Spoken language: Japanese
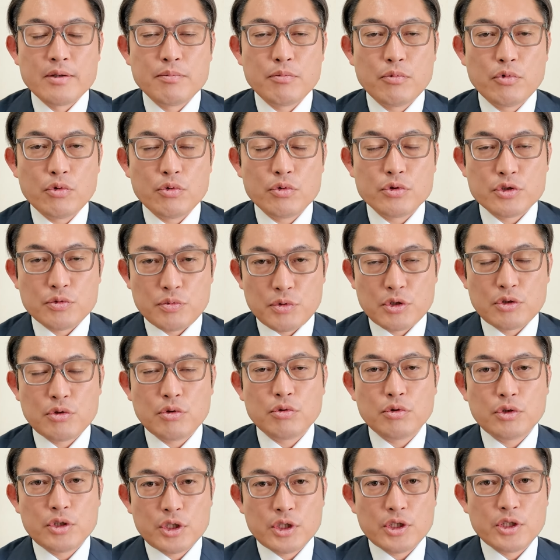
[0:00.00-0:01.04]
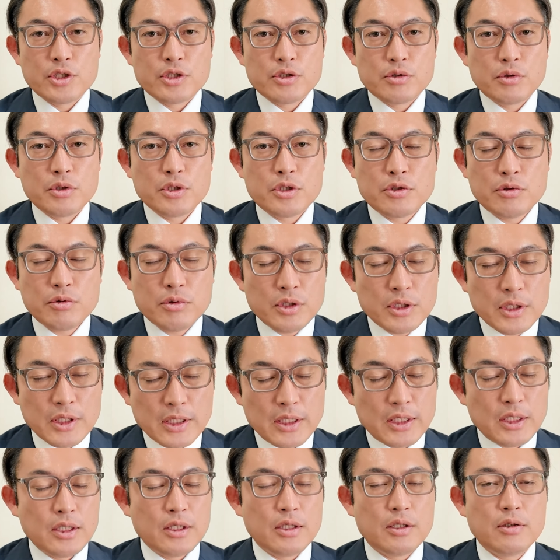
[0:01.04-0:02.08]
もう自民党の議員一人一人
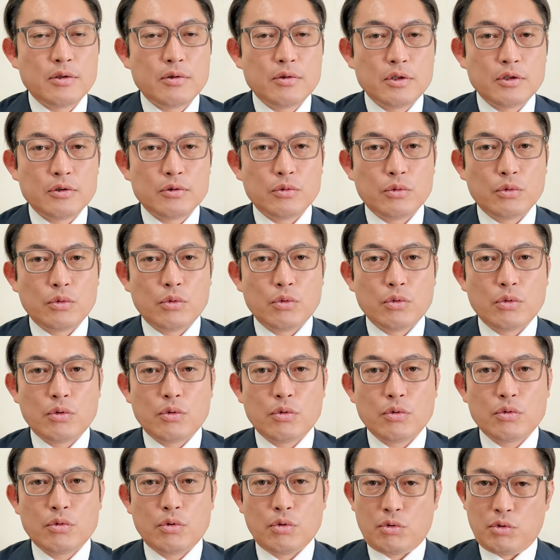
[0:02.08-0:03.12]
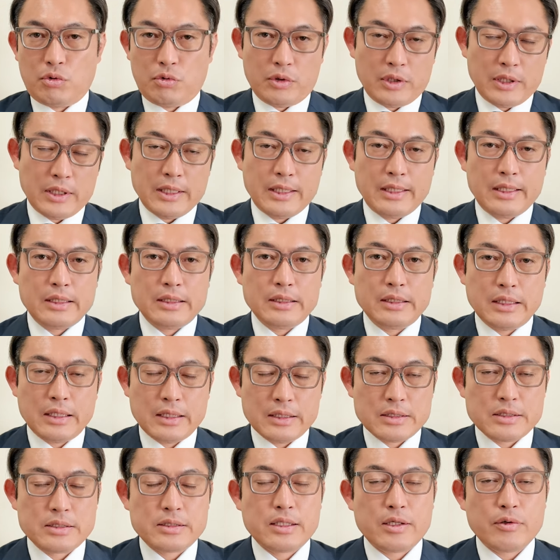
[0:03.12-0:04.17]
があの心から
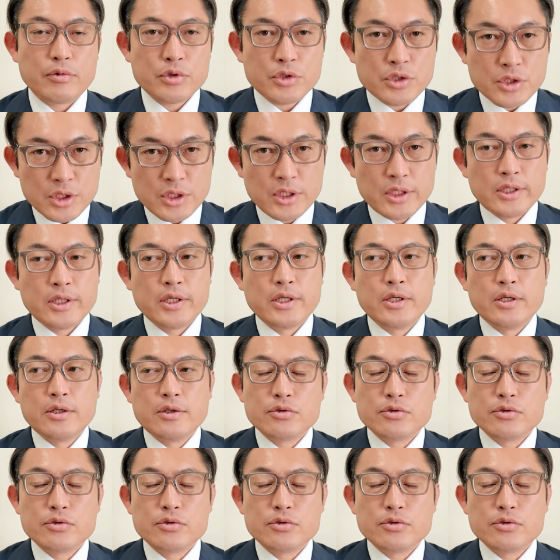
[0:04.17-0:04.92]
反省をし